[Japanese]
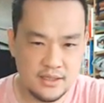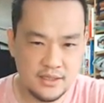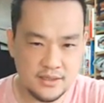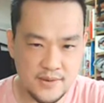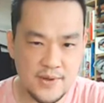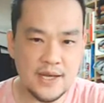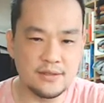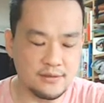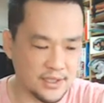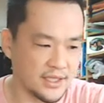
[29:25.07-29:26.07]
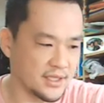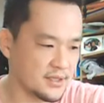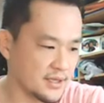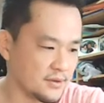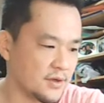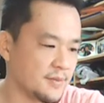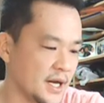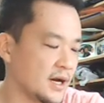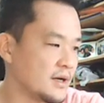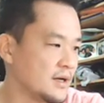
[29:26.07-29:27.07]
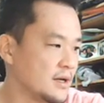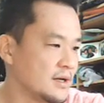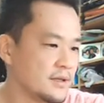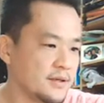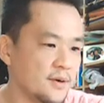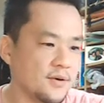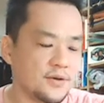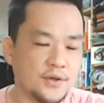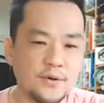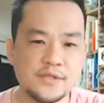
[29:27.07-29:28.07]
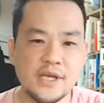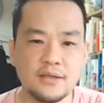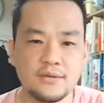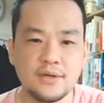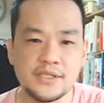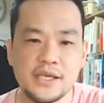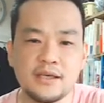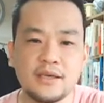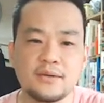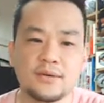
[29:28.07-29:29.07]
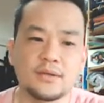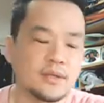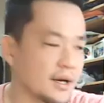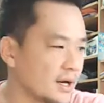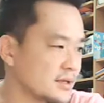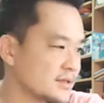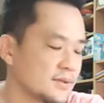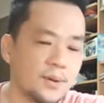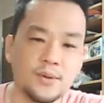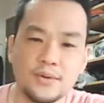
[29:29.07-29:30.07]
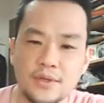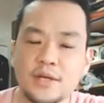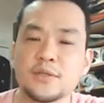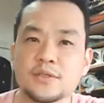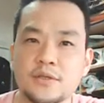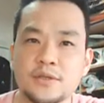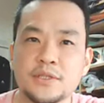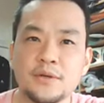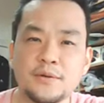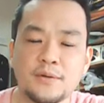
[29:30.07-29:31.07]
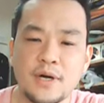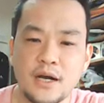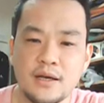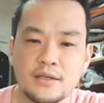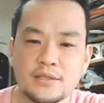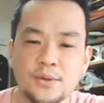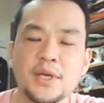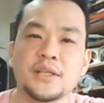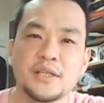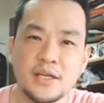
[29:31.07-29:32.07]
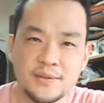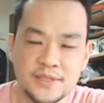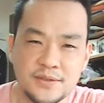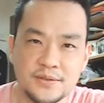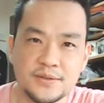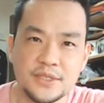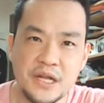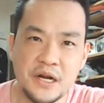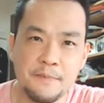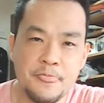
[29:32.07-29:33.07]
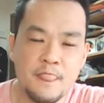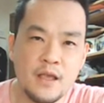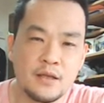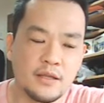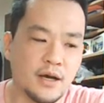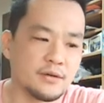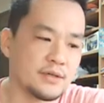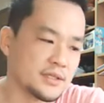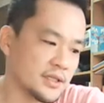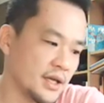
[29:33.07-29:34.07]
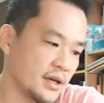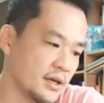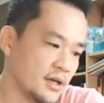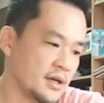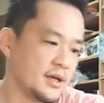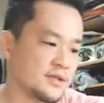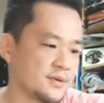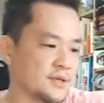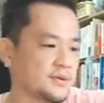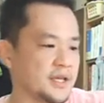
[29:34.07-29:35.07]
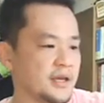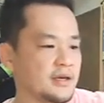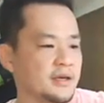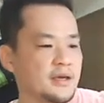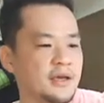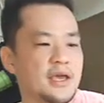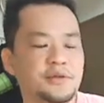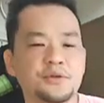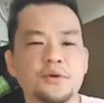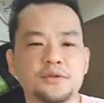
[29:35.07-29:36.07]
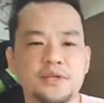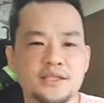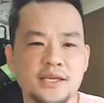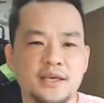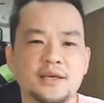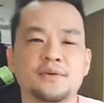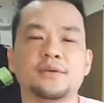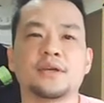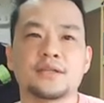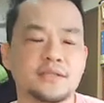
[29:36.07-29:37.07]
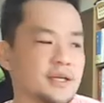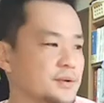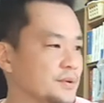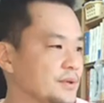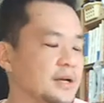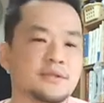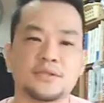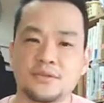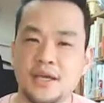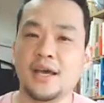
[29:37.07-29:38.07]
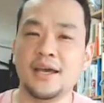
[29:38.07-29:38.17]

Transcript: その後に、例えば、日本共産党が政権取ったら、すごいことになりますよ。日本はソ連になりますよ、そうしたら。で、あるいはですね、えその後に N 国が政権を取ったらですね、どうなるんでしょうね。